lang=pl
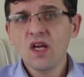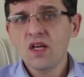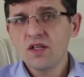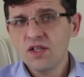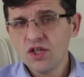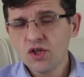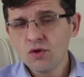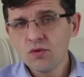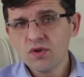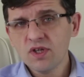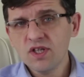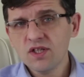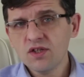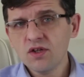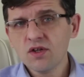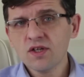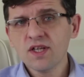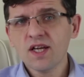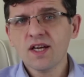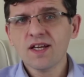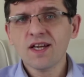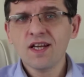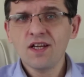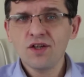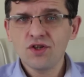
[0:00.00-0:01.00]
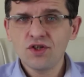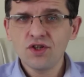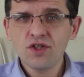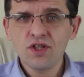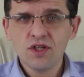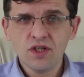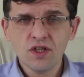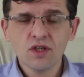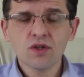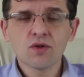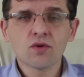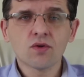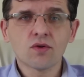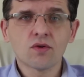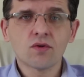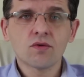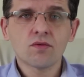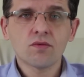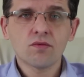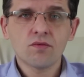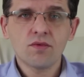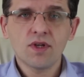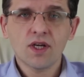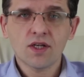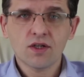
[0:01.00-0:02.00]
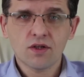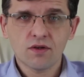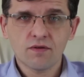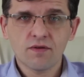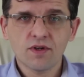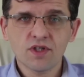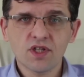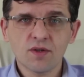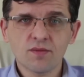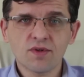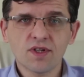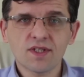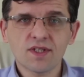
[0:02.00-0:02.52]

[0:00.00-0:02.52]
Zresztą historia reengineeringu, jako właśnie